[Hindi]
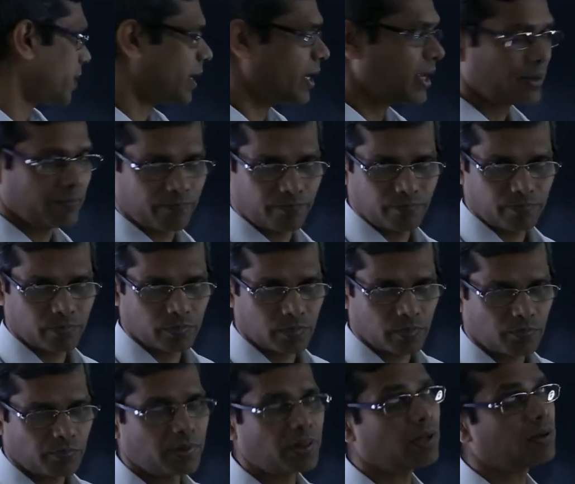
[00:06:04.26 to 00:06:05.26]
में हैं
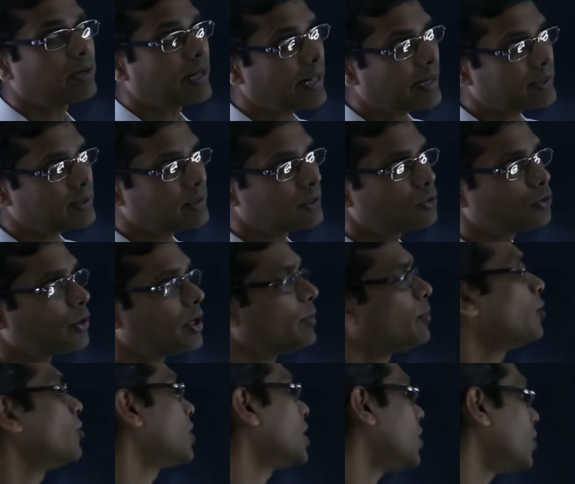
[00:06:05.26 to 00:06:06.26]
मतलब डायरेक्शन तो नहीं
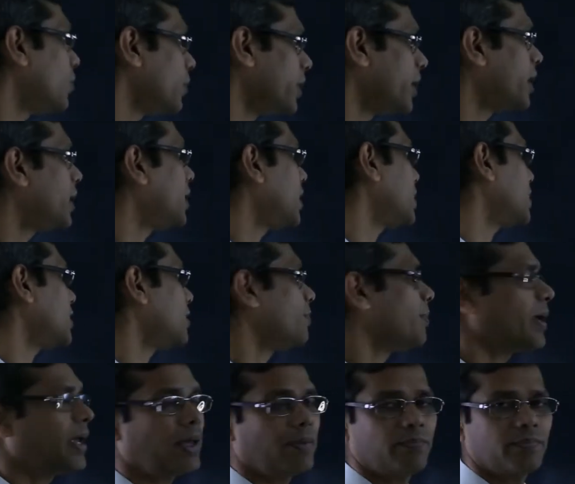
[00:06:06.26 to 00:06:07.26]
बोलूँगा ओरिएंटेशन
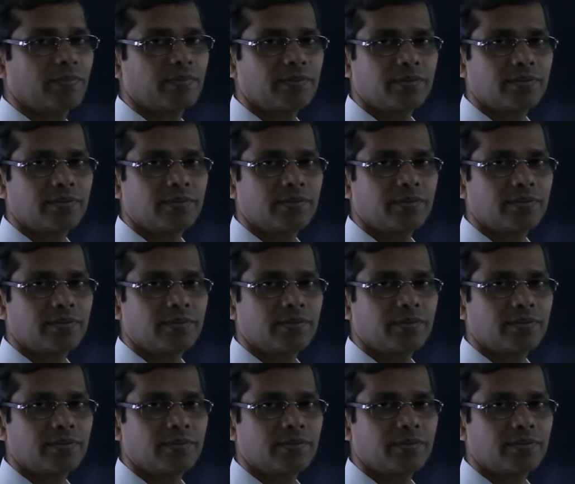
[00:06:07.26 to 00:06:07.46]
में है